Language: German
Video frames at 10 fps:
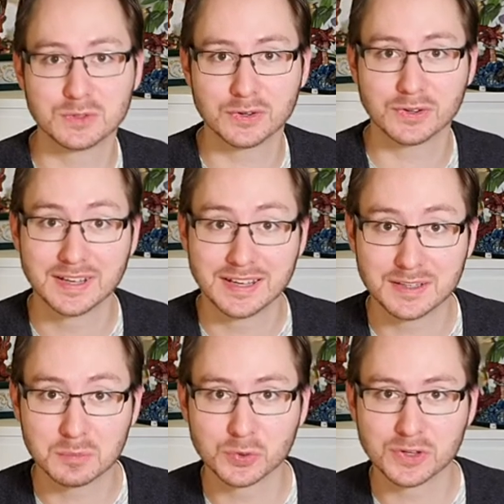nur noch
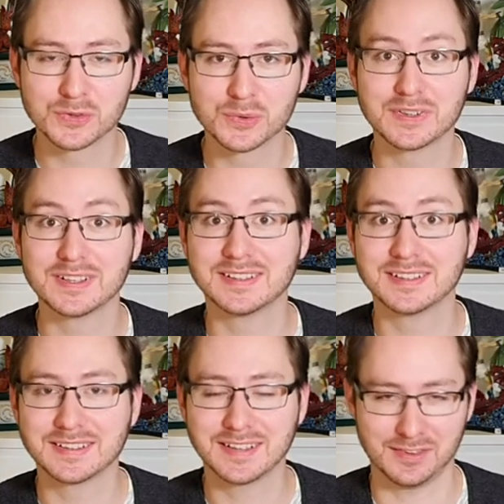der Puderzucker
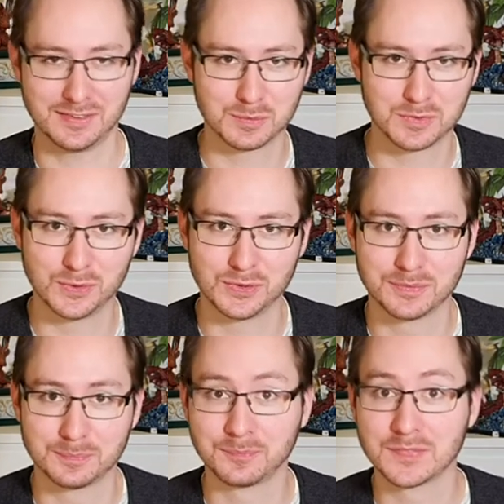ganz zum Schluss.
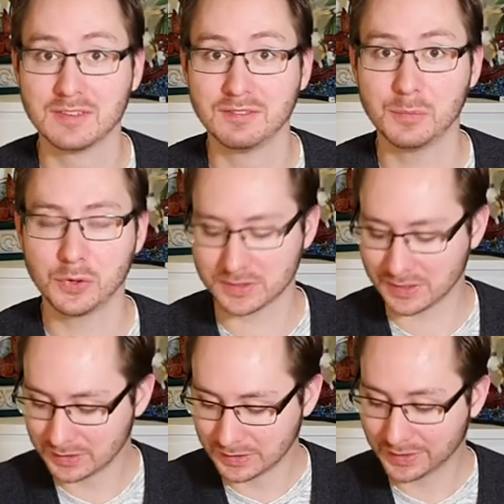Wer
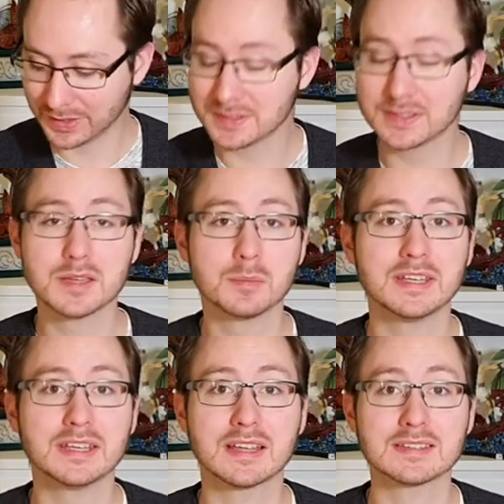möchte, kann sich hierbei
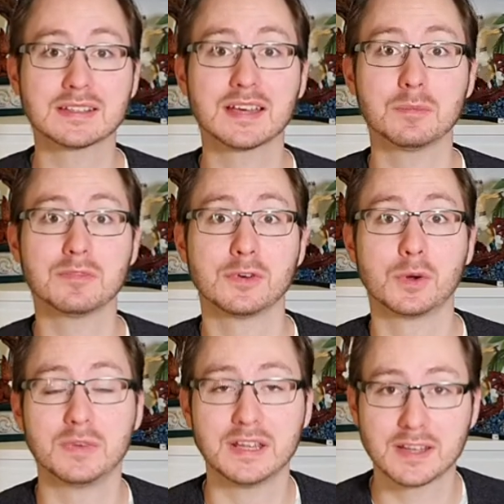die ganzen Krapfen
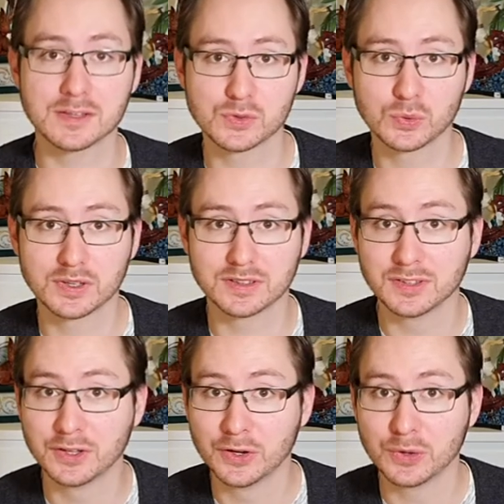komplett anzuckern
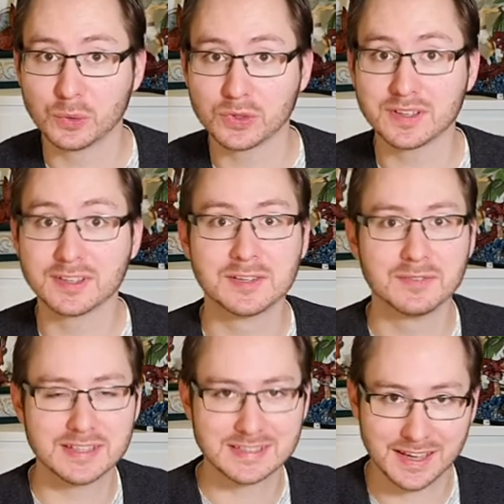oder
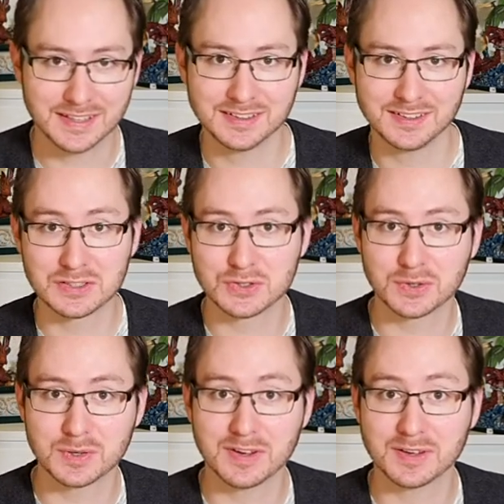wer es einen Tick
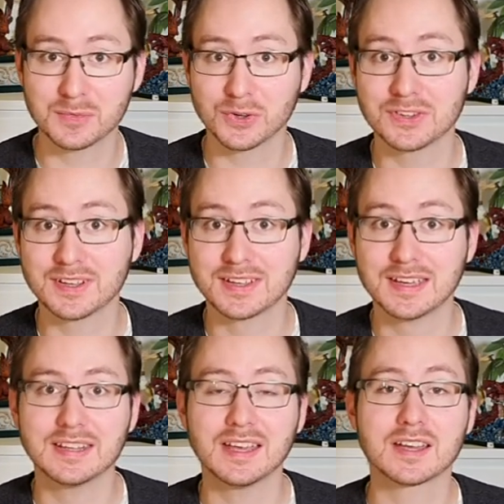schöner machen möchte,
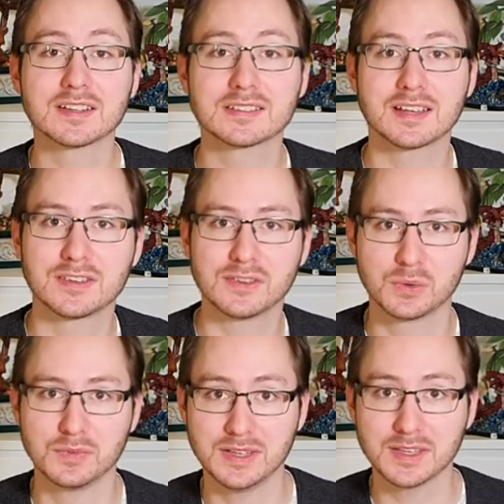der kann das Ganze
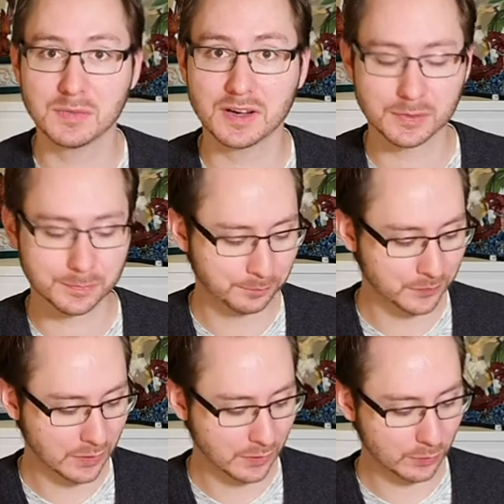so wie ich machen.
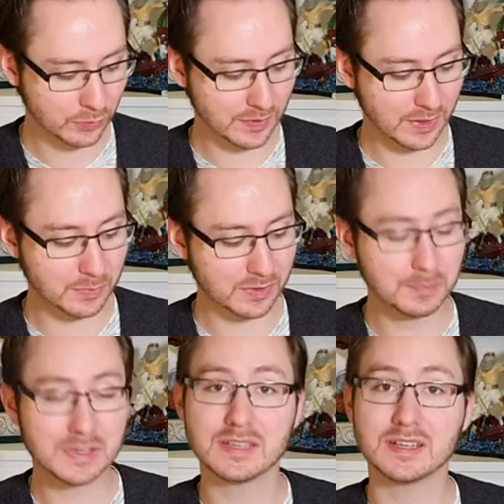Und zwar habe ich
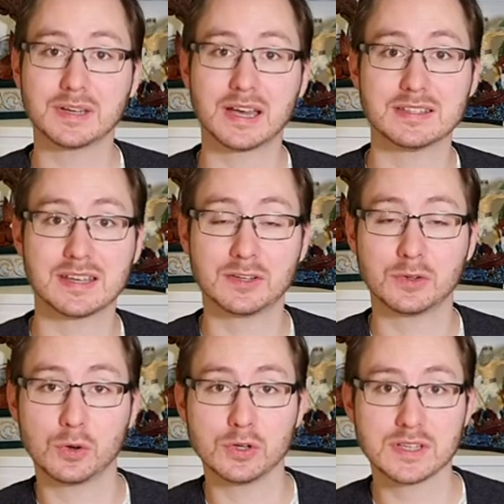mir hier bereits
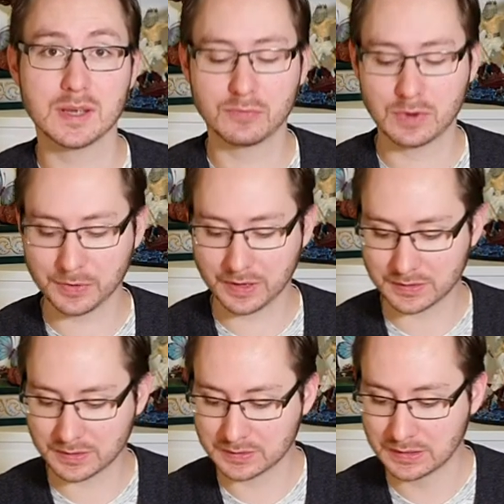einen Holzstab
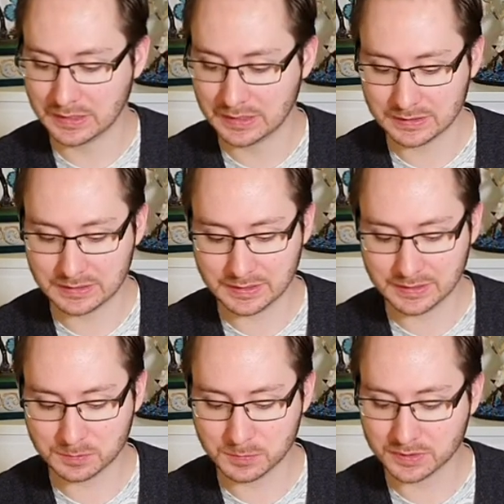vorbereitet. Den
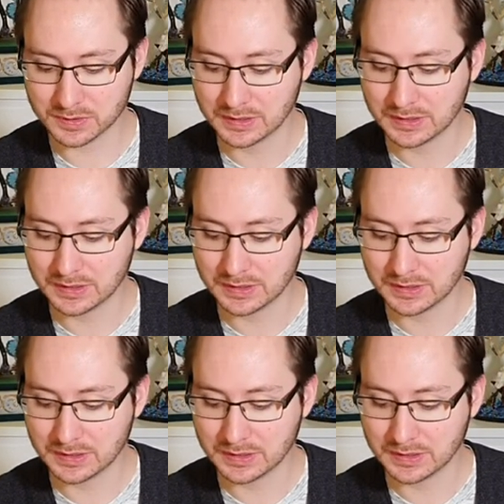lege ich mir